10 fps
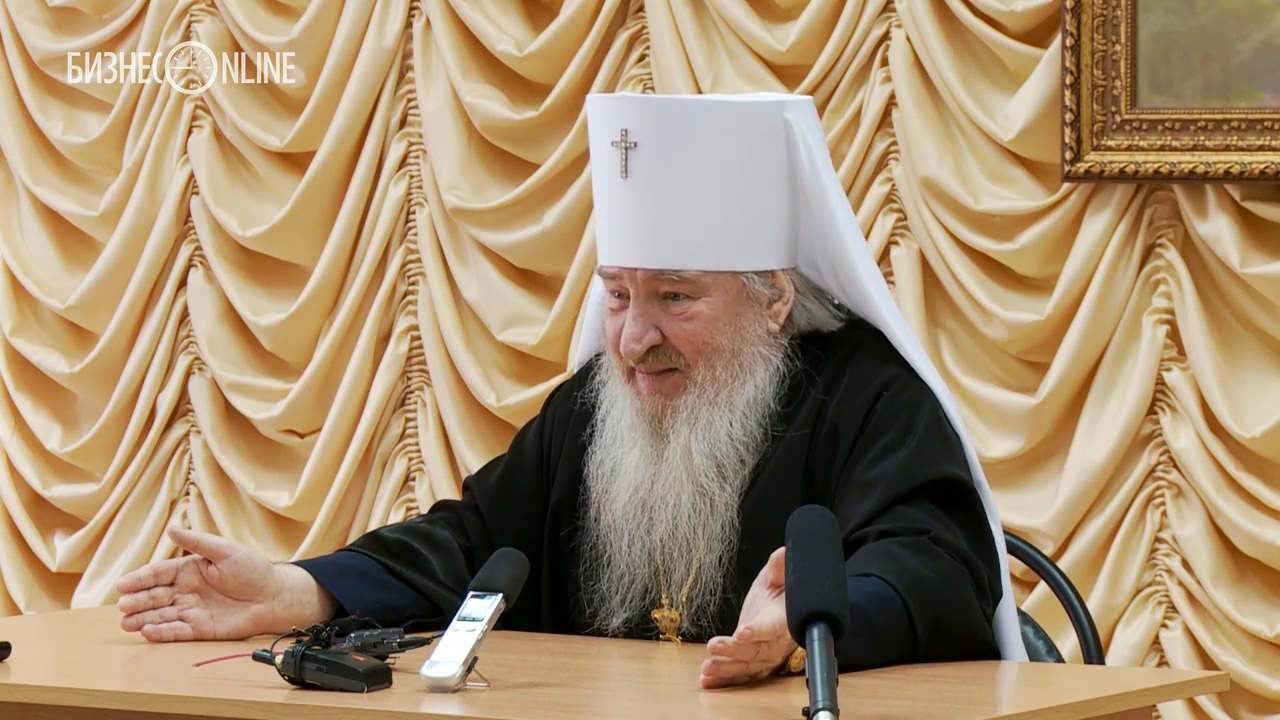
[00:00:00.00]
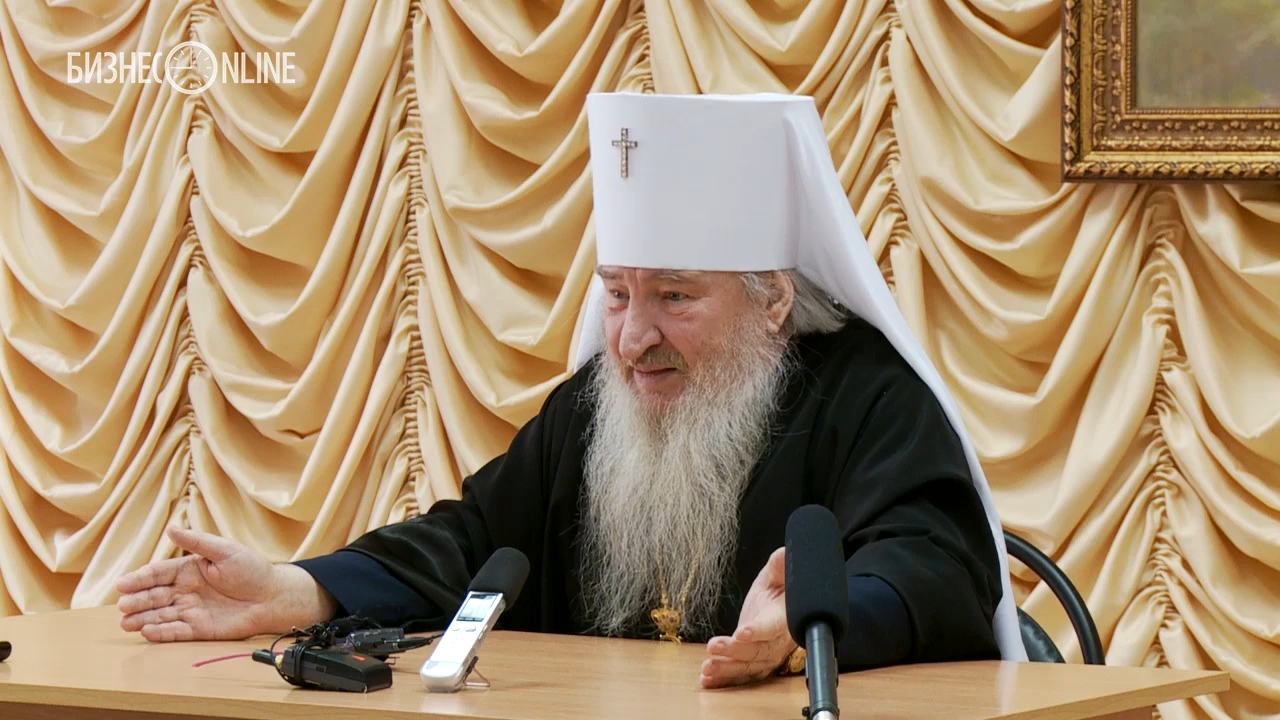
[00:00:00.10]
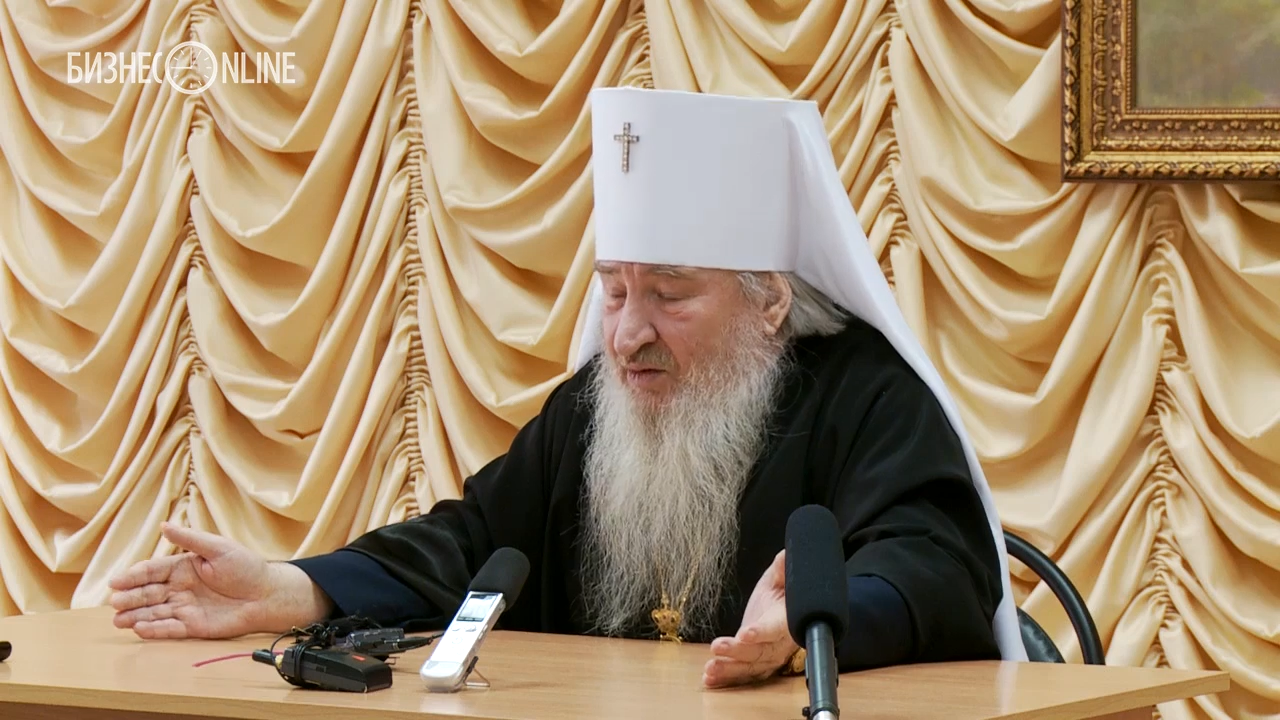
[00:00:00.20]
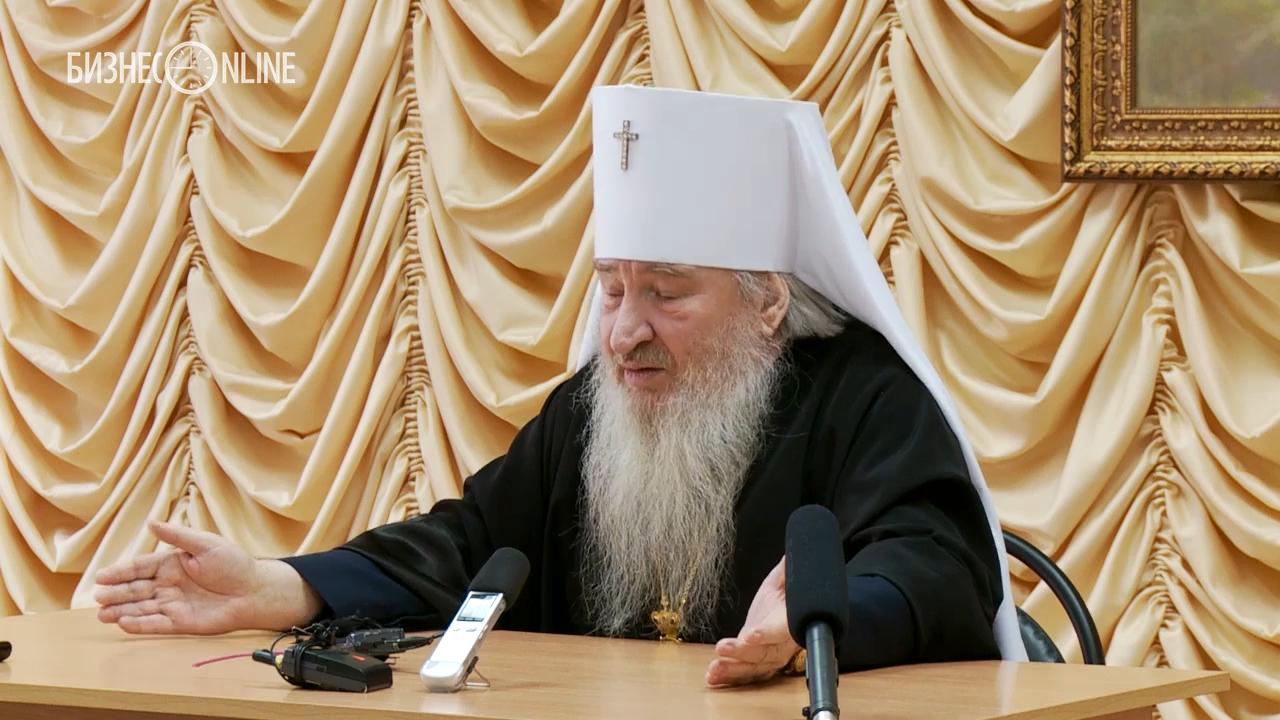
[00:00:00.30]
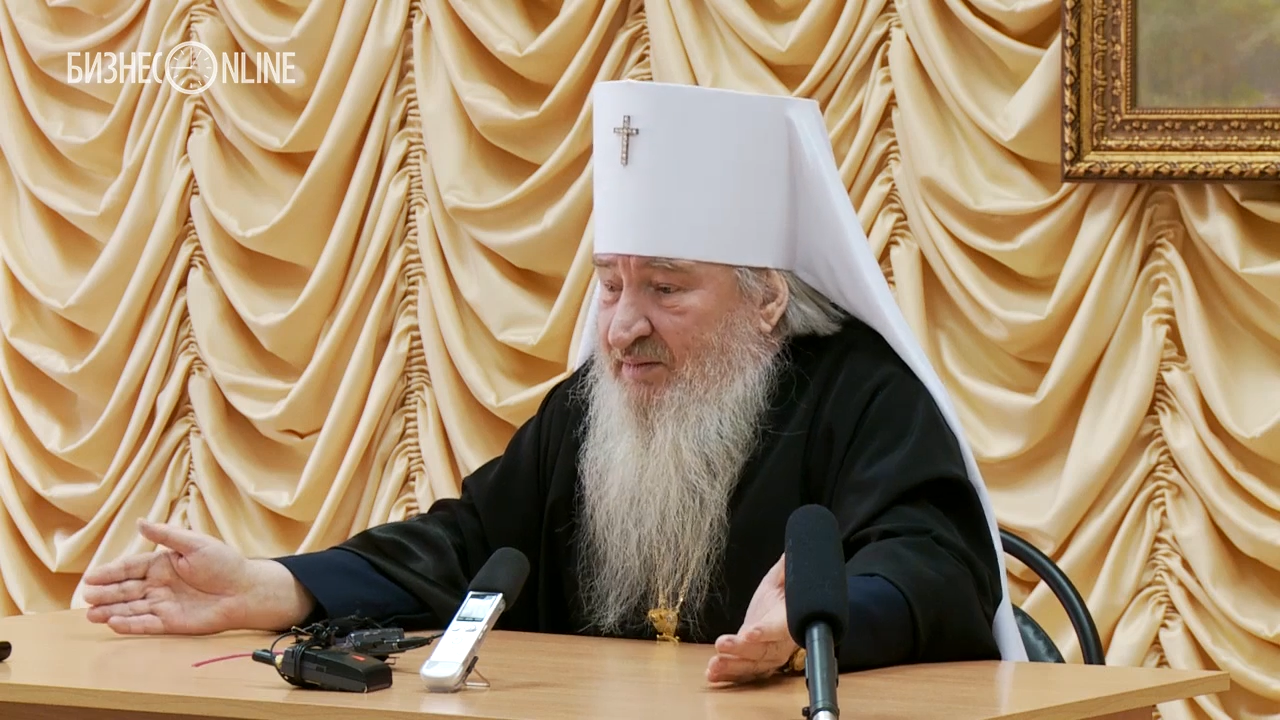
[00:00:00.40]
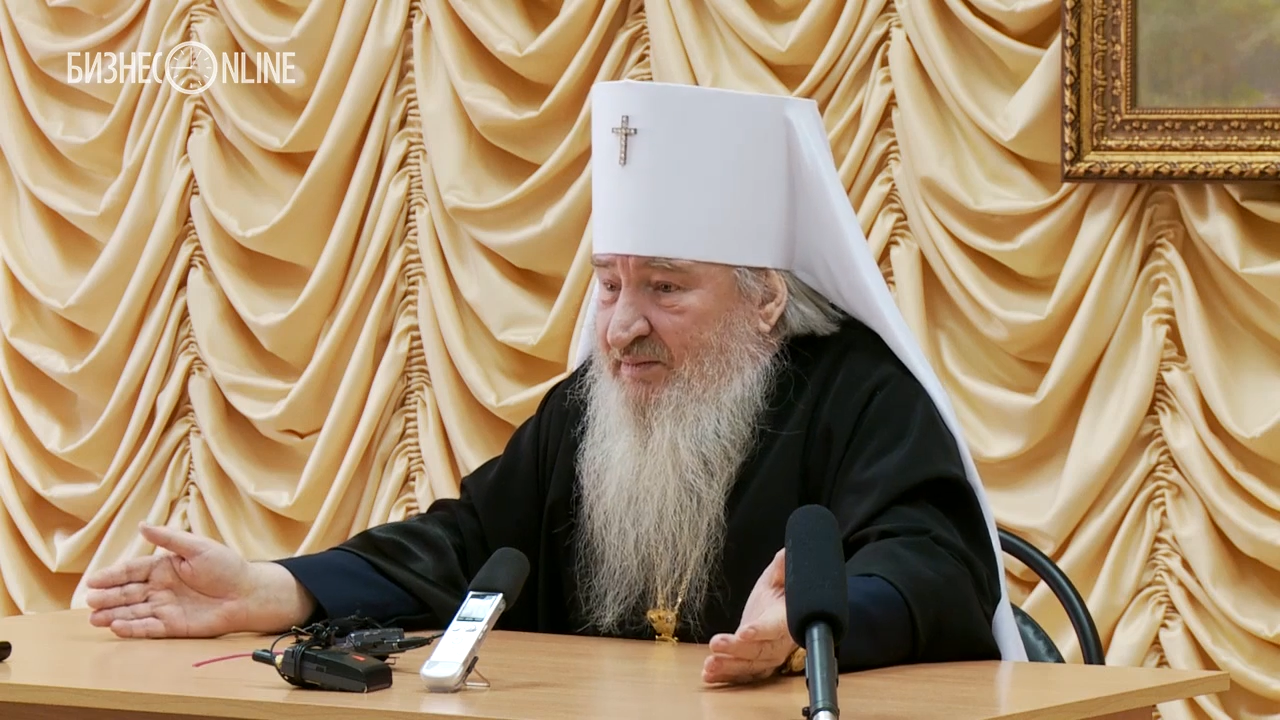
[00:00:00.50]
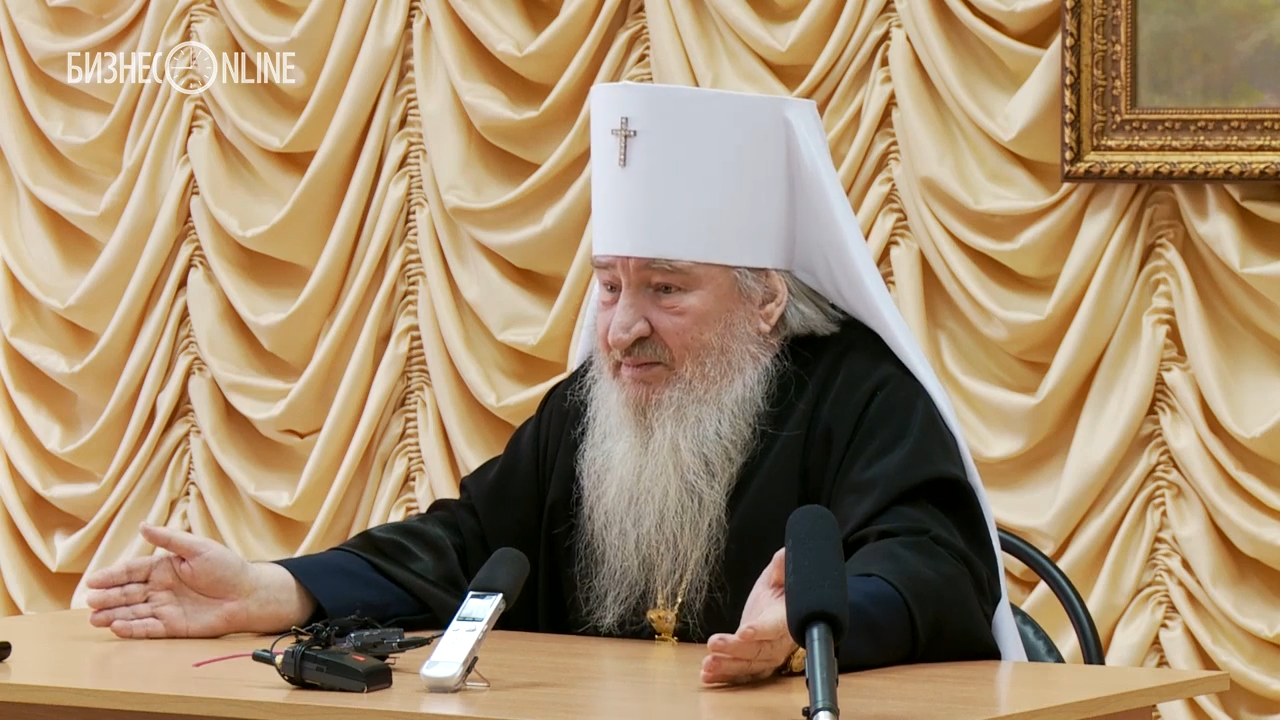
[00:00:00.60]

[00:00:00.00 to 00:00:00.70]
Но